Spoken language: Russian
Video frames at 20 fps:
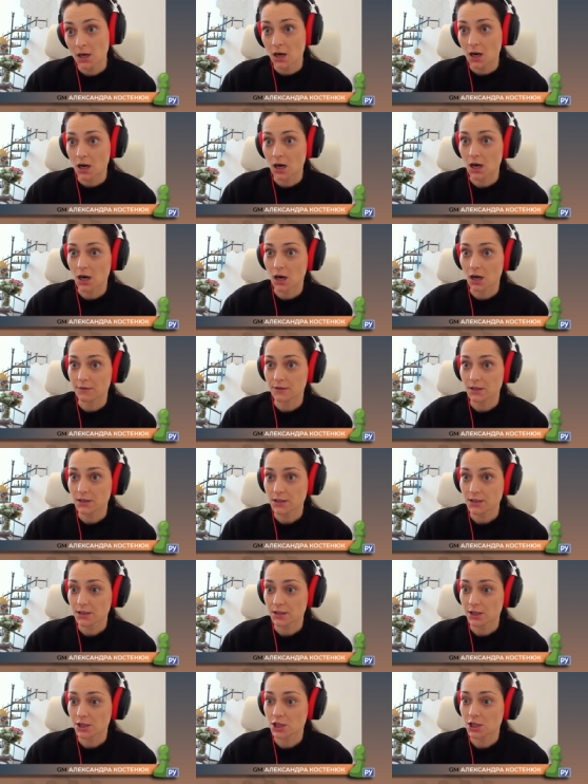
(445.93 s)
А,
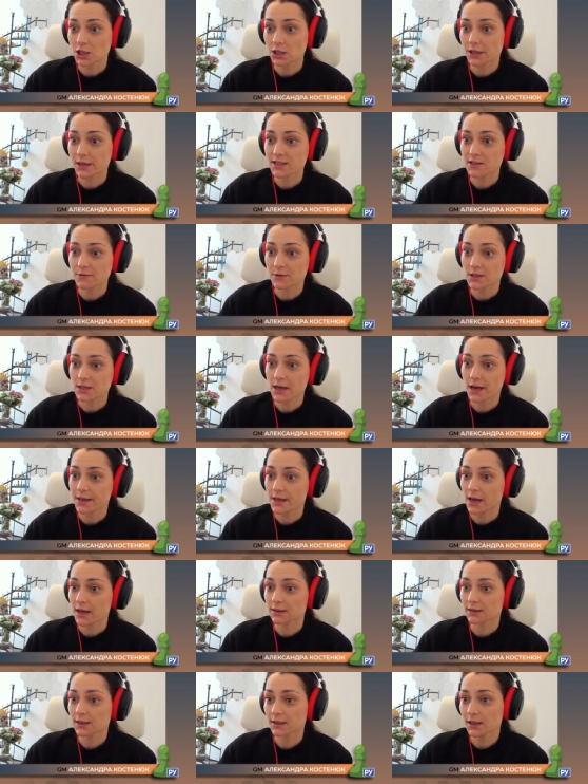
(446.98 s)
Винсен решил развить
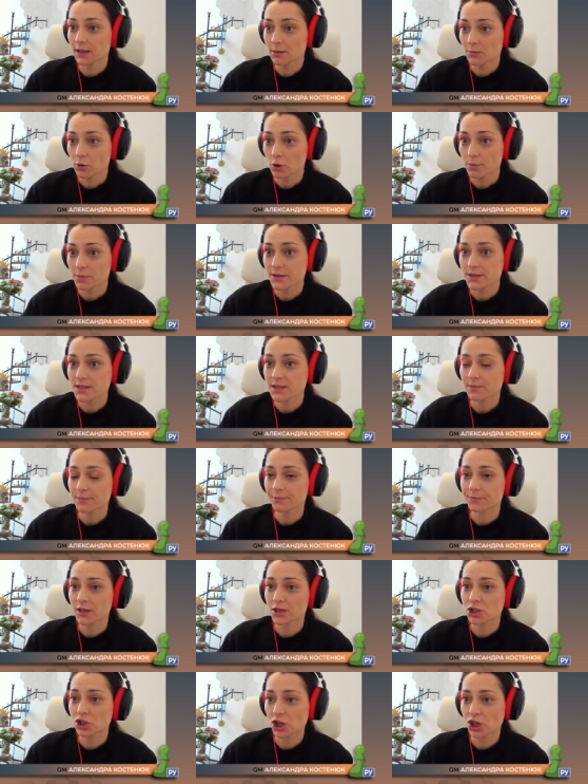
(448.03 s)
коня таким образом.